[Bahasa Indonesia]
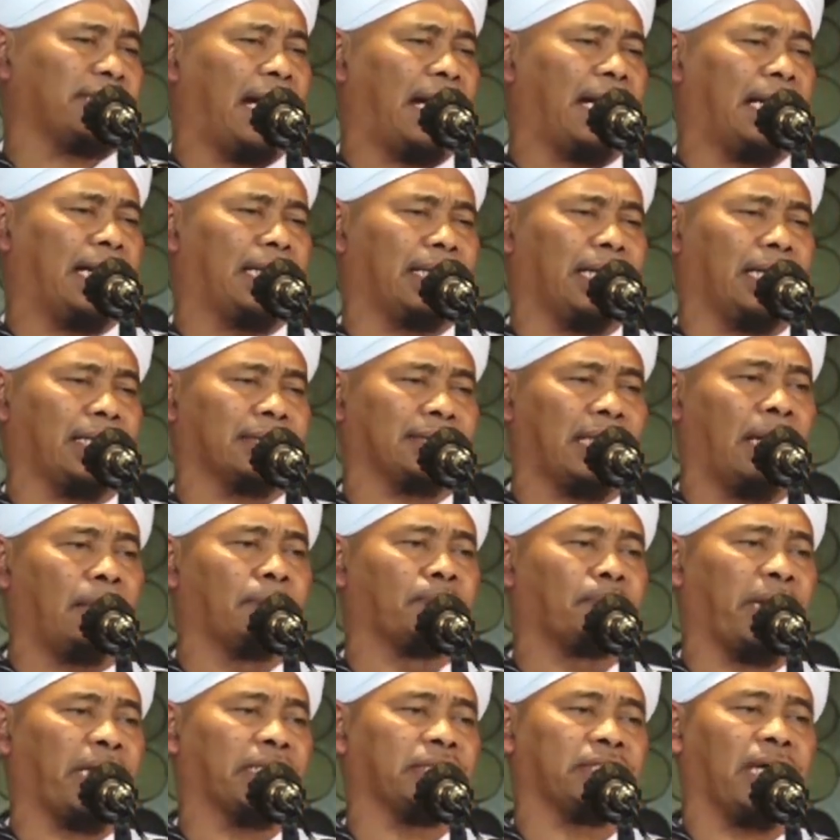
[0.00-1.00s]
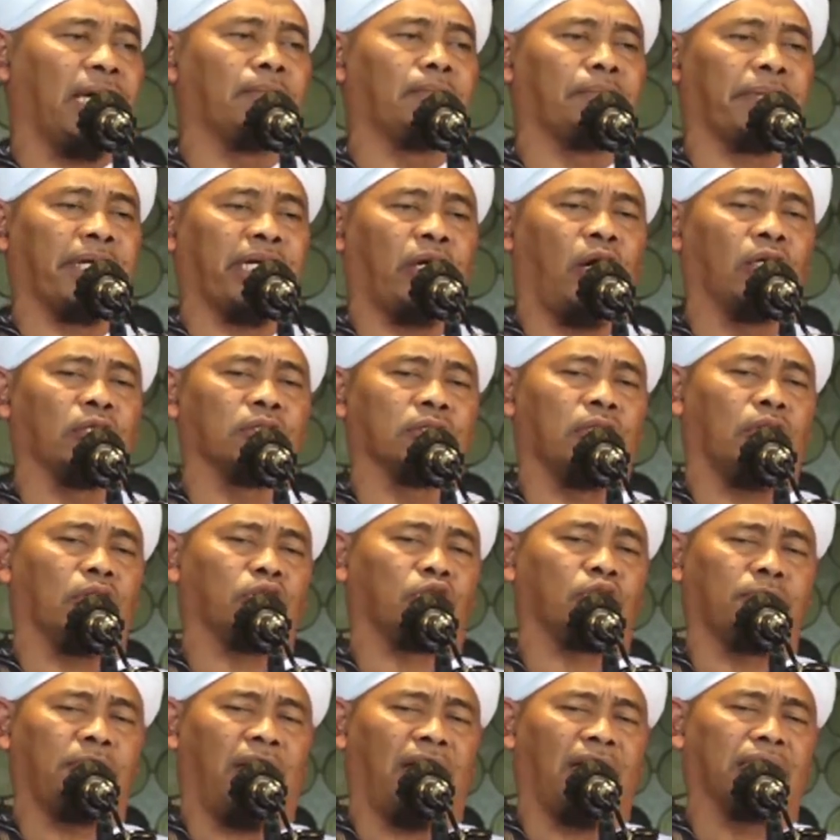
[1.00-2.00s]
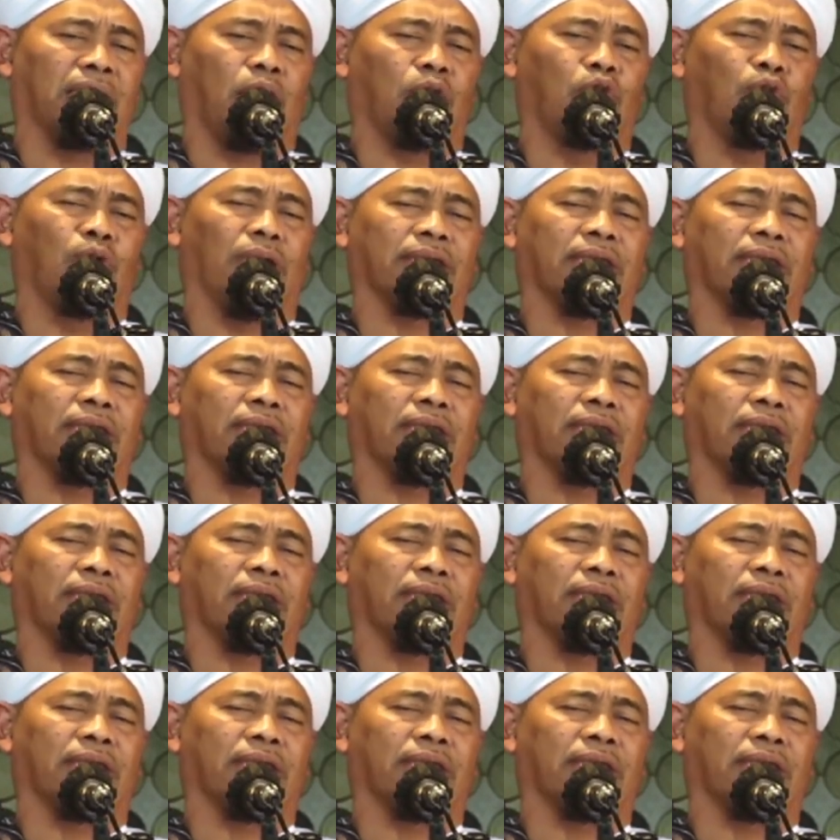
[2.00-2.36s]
taala sampai-sampai Allah Subhanahu